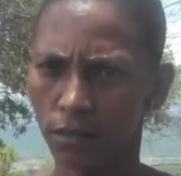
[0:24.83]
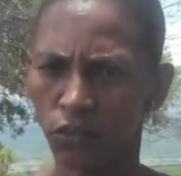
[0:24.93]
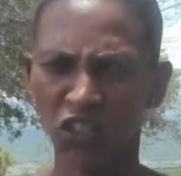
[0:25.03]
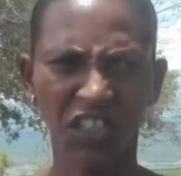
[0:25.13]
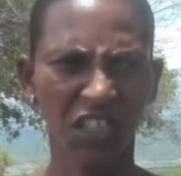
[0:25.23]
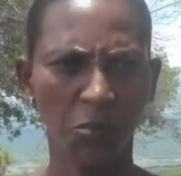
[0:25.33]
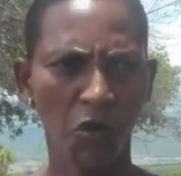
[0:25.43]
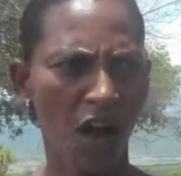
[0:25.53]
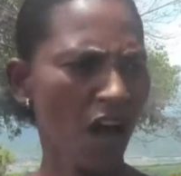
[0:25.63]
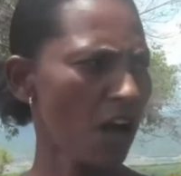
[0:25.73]
No
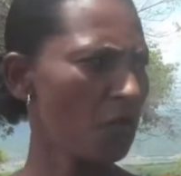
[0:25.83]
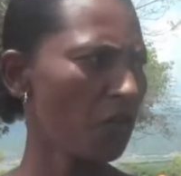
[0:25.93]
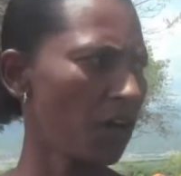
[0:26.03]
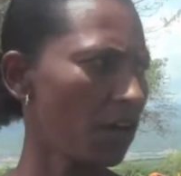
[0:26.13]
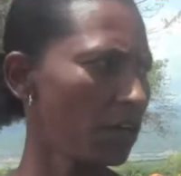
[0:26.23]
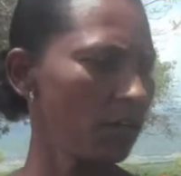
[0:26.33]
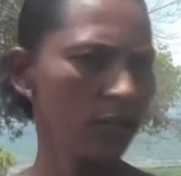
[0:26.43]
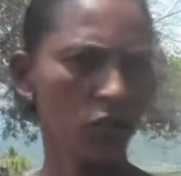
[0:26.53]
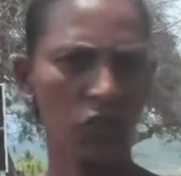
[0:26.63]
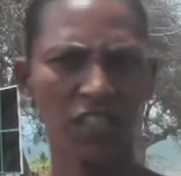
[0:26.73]
tenemos agua,
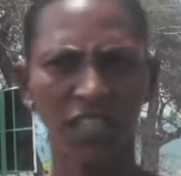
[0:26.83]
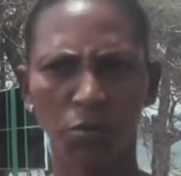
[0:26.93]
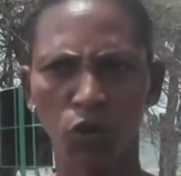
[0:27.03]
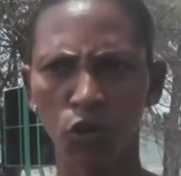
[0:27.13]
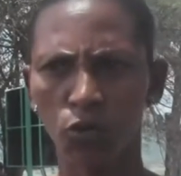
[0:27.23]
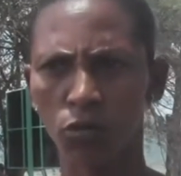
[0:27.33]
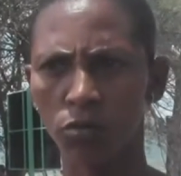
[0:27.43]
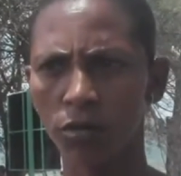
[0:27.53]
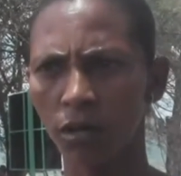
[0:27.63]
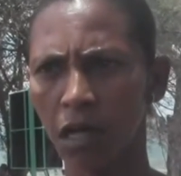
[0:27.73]
no tenemos
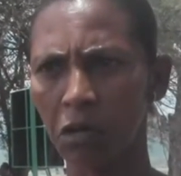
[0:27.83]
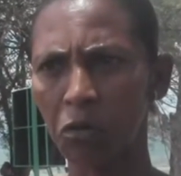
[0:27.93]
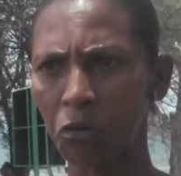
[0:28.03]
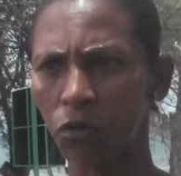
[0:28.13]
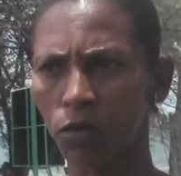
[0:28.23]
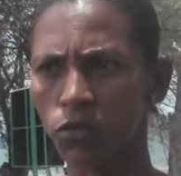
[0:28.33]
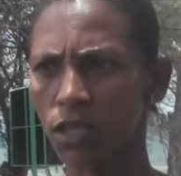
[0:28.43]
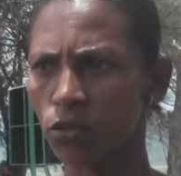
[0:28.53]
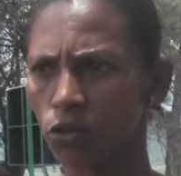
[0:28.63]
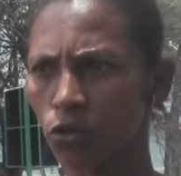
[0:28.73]
luz, a locura
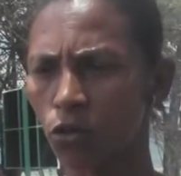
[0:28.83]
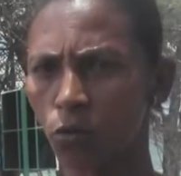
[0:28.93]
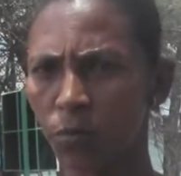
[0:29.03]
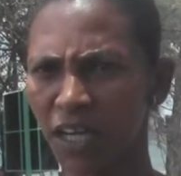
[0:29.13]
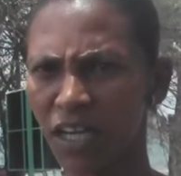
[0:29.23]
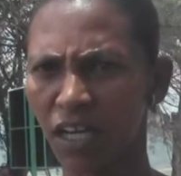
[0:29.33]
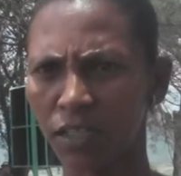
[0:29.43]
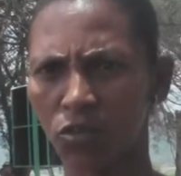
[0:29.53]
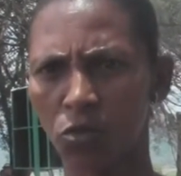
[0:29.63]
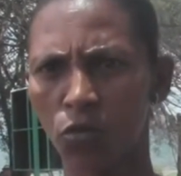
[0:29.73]
luzándonos con
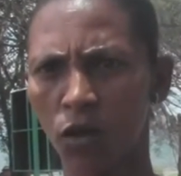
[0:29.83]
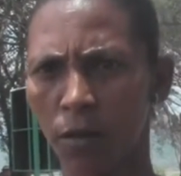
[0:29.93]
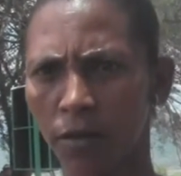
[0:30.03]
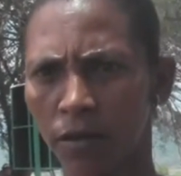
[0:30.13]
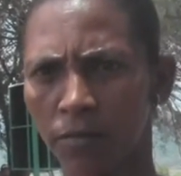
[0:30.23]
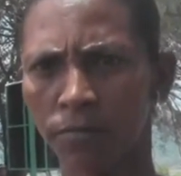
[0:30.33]
vela y con cuava.